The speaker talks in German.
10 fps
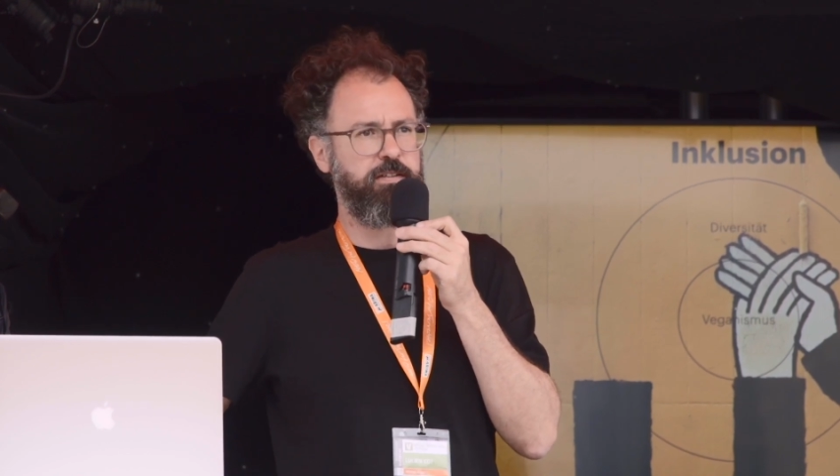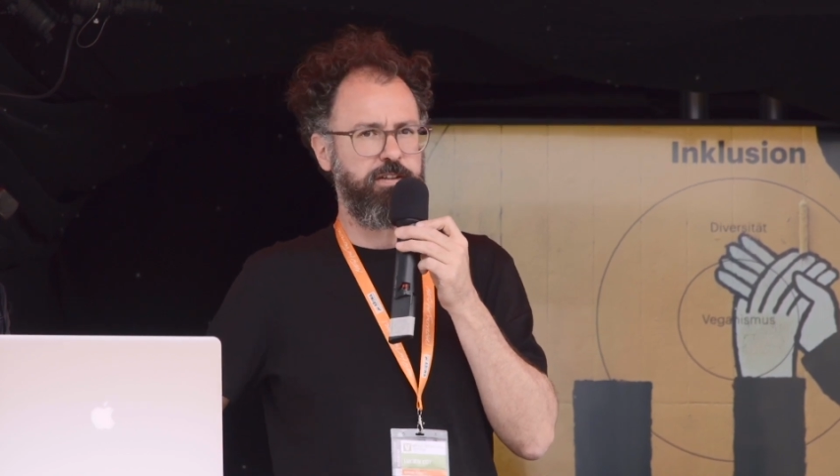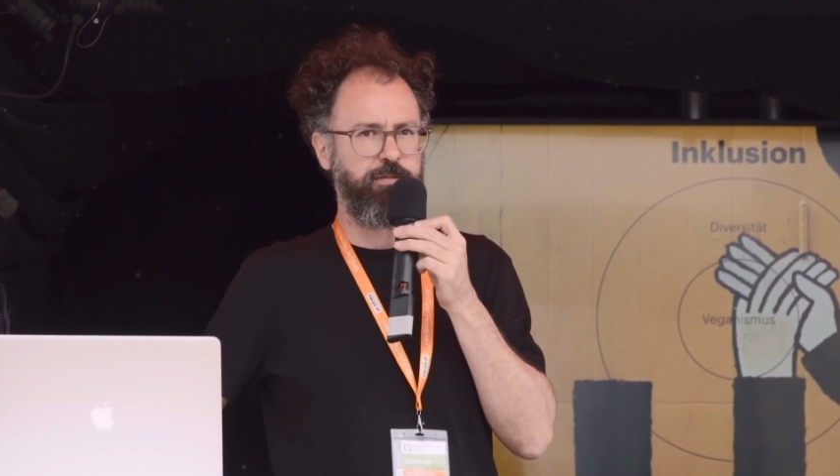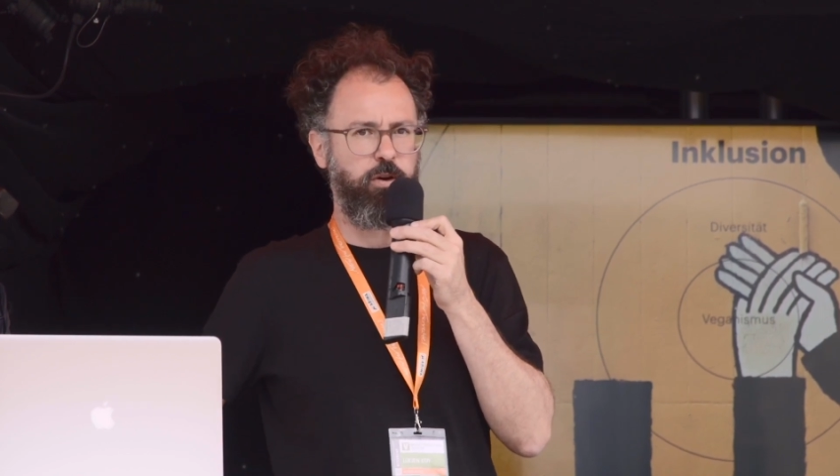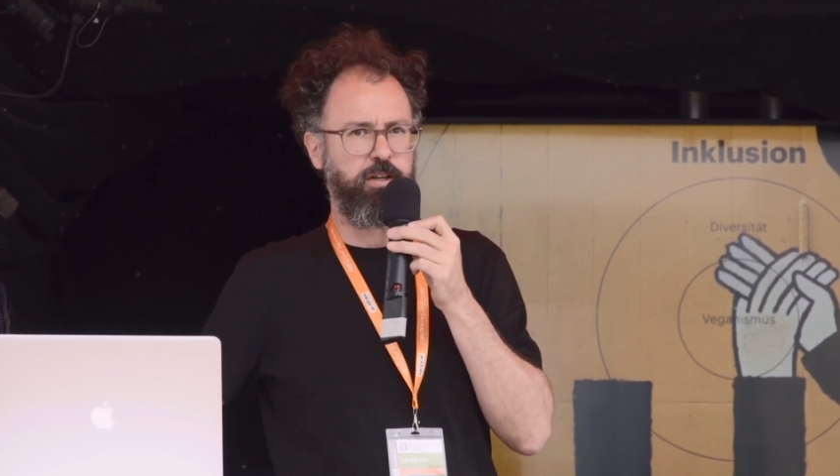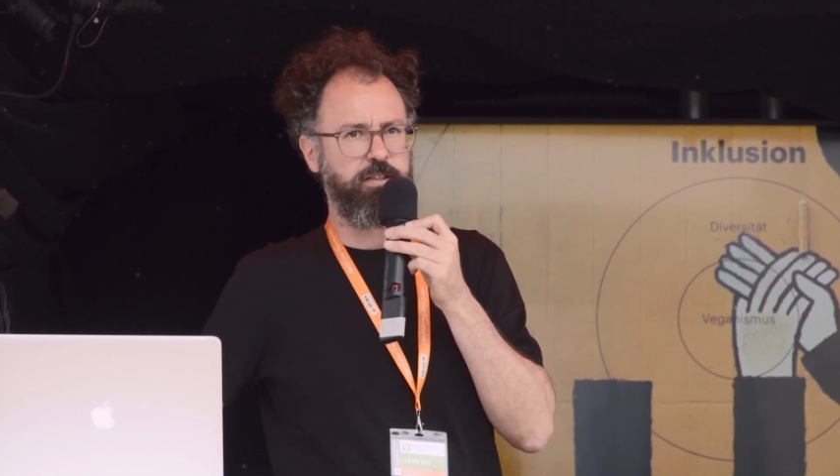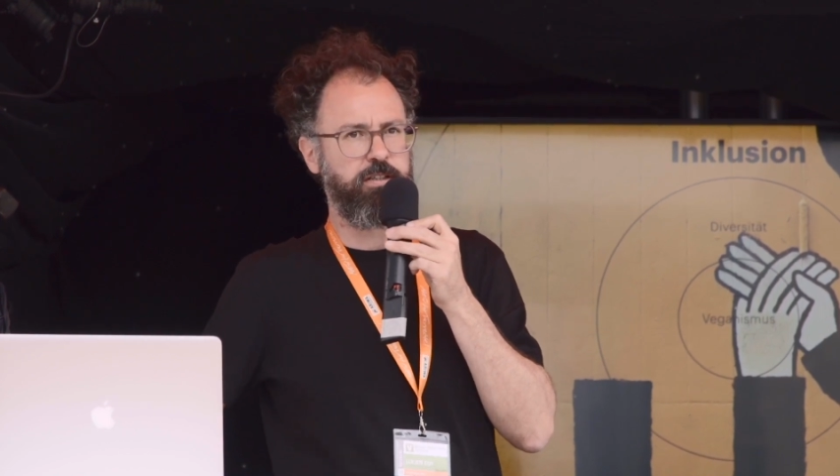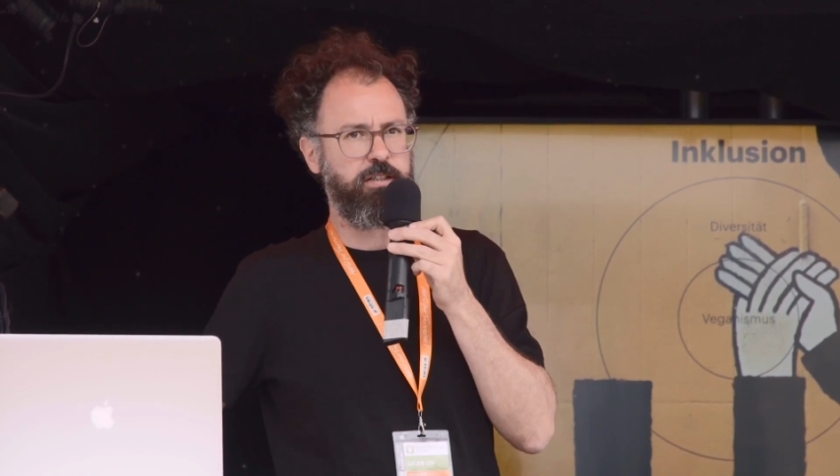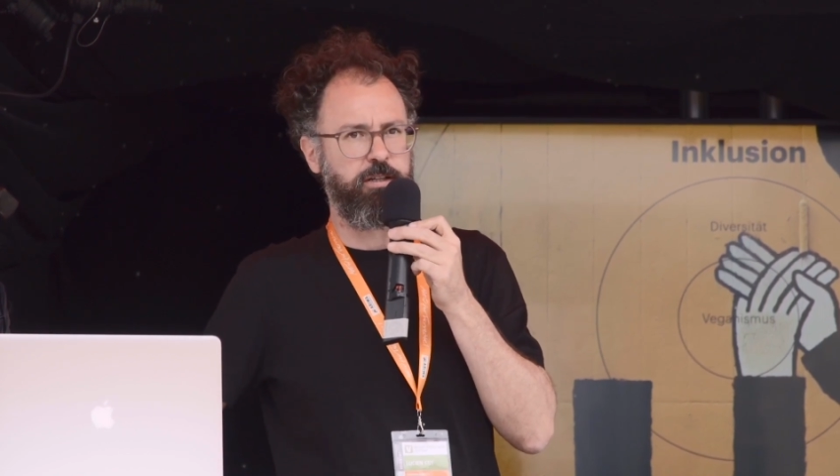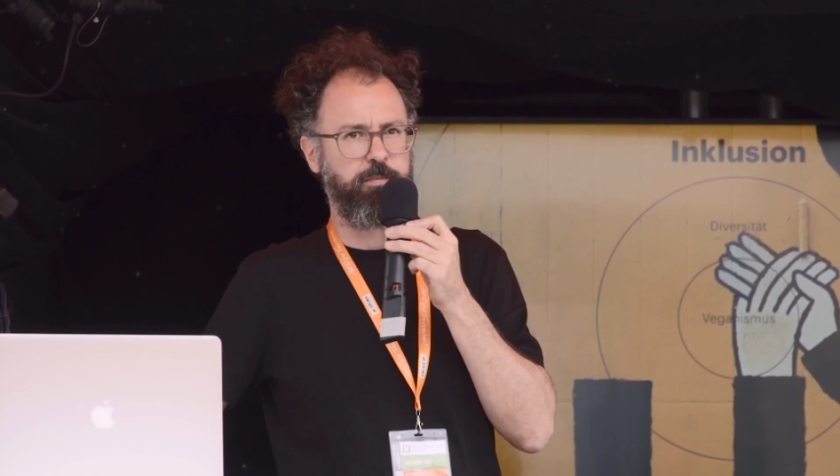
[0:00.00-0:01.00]
Wir
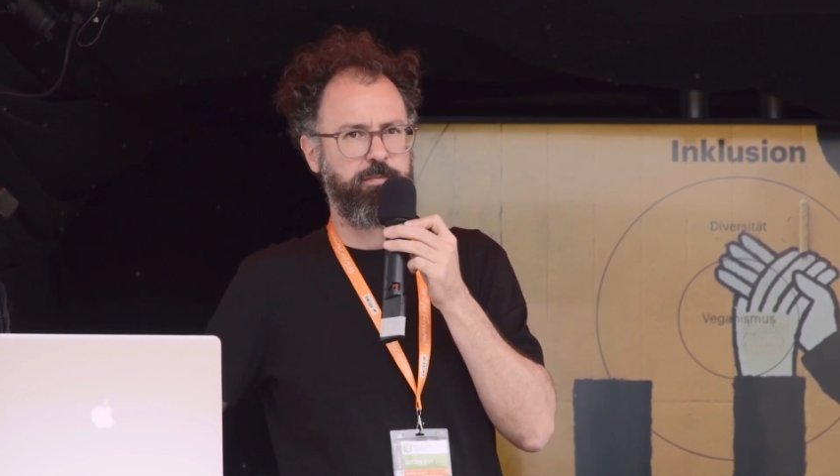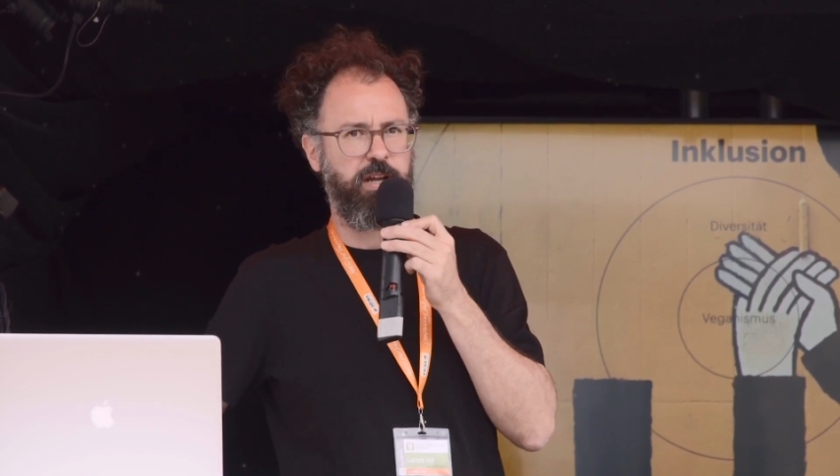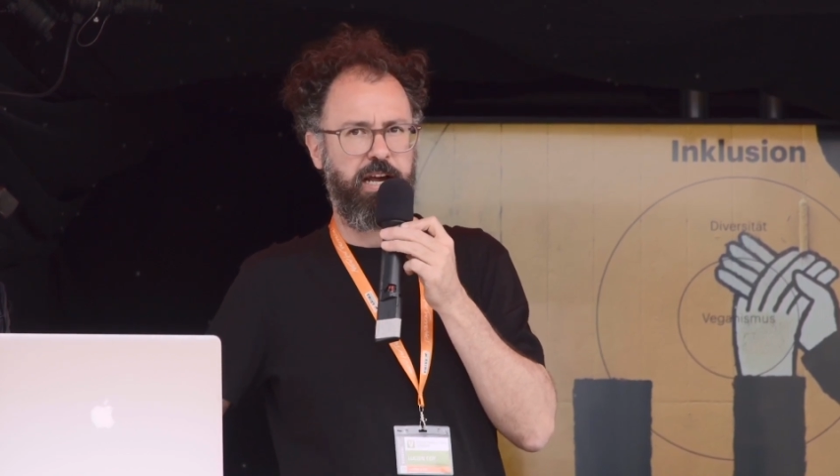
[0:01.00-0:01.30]
wollen ähm, eine